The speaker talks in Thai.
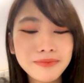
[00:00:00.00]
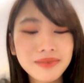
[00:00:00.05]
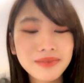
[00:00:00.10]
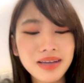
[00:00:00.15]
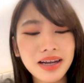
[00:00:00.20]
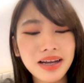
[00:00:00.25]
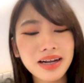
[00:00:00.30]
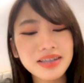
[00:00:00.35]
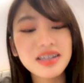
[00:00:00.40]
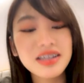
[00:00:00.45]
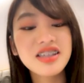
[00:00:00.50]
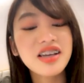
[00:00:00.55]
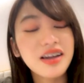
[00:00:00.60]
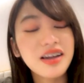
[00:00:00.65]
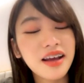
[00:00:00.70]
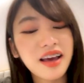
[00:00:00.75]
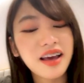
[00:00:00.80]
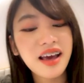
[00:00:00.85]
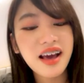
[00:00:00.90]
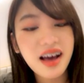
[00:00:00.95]
ฉันน่าจะใส่
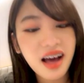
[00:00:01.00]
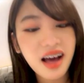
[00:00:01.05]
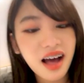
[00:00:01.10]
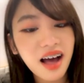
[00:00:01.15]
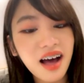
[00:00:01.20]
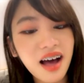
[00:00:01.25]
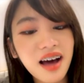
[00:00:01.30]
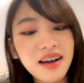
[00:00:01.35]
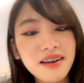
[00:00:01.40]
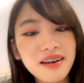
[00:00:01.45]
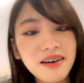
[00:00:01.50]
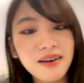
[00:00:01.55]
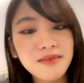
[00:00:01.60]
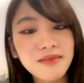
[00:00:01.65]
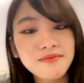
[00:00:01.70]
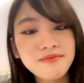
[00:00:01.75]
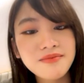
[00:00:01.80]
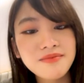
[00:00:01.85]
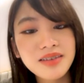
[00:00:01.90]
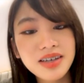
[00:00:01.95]
ได้แค่ขานะคะ
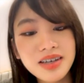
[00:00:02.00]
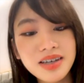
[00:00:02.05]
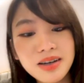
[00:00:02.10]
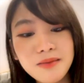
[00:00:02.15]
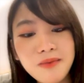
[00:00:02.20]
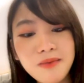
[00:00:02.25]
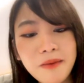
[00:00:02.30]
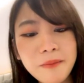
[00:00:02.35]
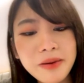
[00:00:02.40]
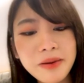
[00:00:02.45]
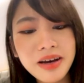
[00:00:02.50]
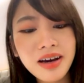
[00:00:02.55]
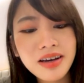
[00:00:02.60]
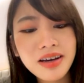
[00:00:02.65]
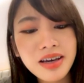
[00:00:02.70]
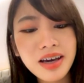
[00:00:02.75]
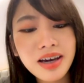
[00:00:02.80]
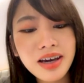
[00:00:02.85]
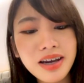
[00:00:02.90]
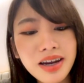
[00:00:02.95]
มันเป็นกาง
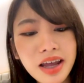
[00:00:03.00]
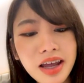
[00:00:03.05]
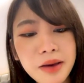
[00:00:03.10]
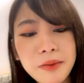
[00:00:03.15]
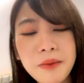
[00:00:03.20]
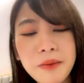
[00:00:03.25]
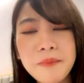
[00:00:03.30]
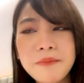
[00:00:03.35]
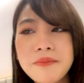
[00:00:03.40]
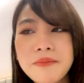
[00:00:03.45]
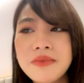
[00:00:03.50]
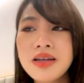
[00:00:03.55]
เกงเด็กแบบ